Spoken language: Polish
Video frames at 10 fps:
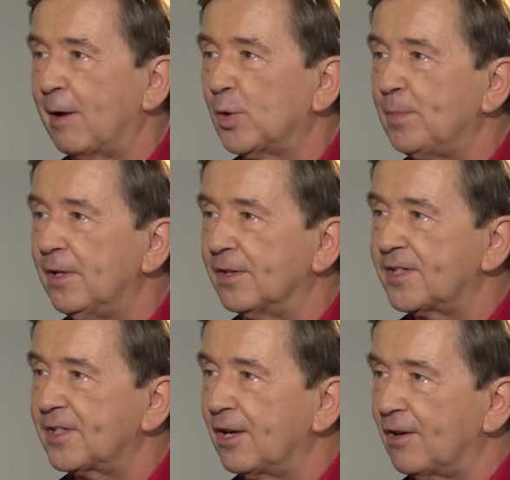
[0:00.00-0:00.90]
autopilot
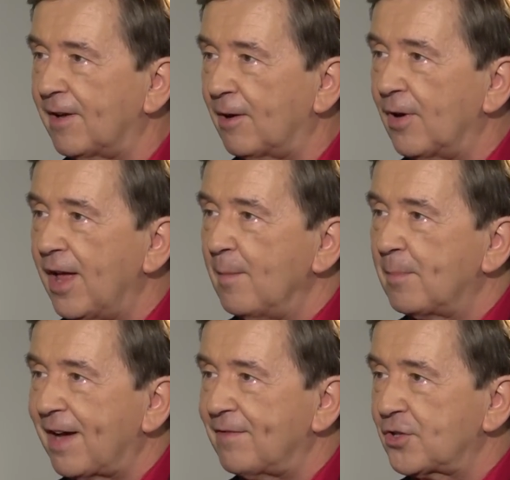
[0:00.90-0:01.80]
skierował
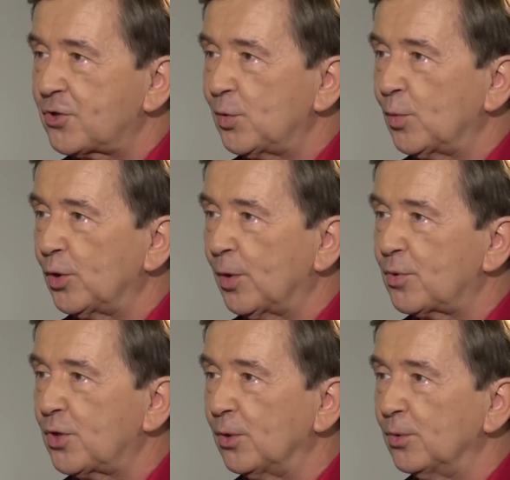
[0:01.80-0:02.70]
prawe skrzydło do
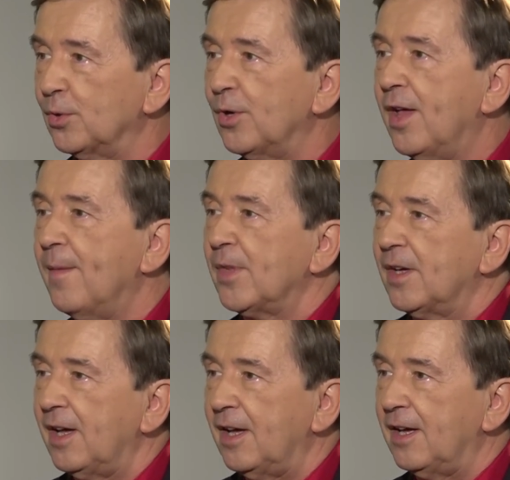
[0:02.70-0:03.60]
przodu mhm.
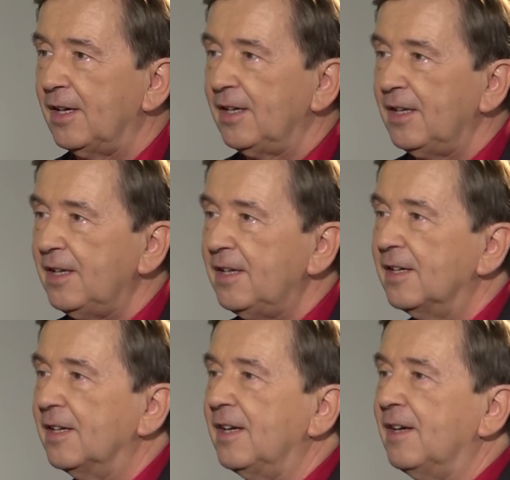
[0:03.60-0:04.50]
e, i
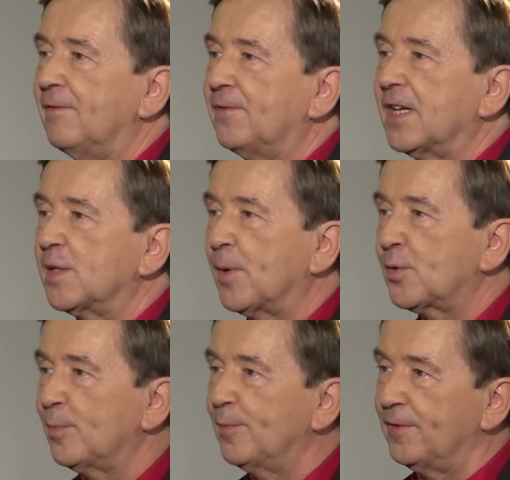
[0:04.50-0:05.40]
e, w ten
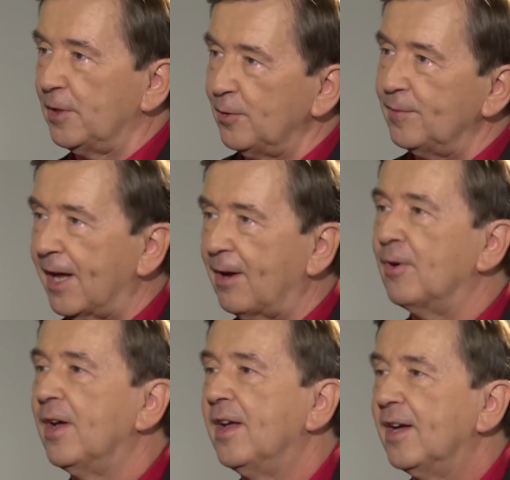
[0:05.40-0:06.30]
sposób wyrównał
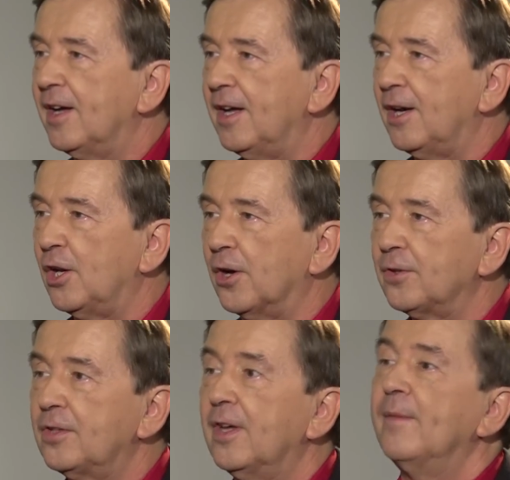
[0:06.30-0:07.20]

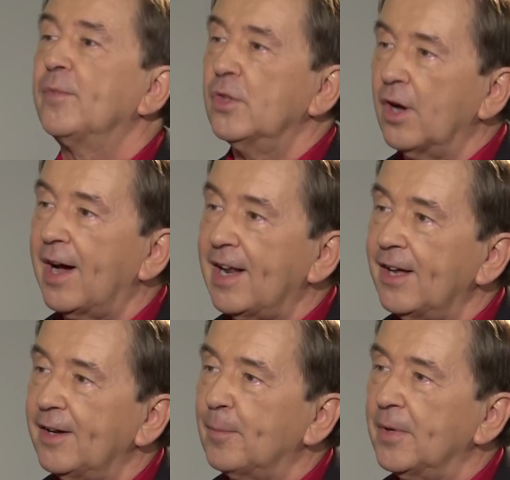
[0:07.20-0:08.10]
lot, no
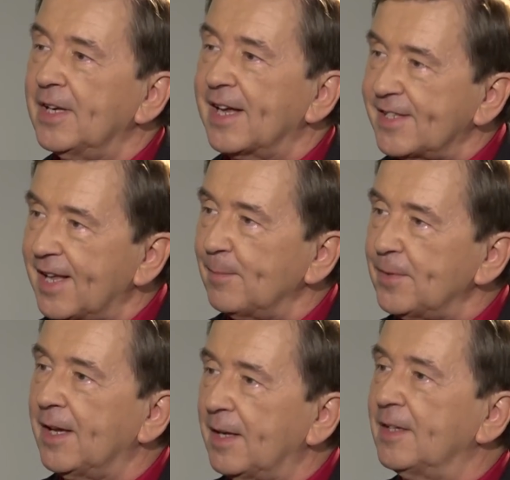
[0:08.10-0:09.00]
ale
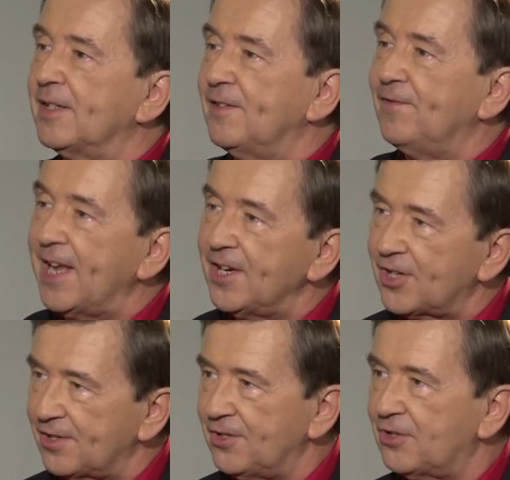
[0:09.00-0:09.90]
następnie
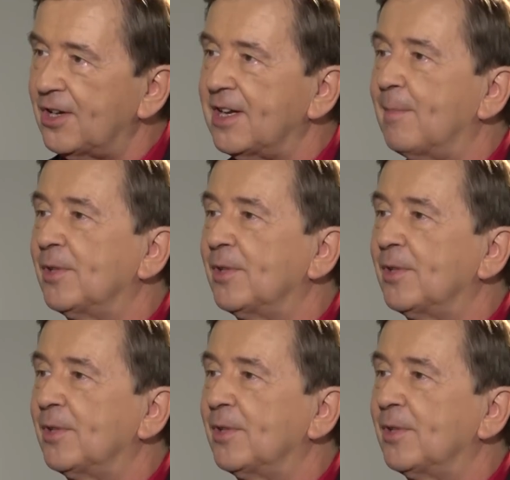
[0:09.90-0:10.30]
większe zniszczenia,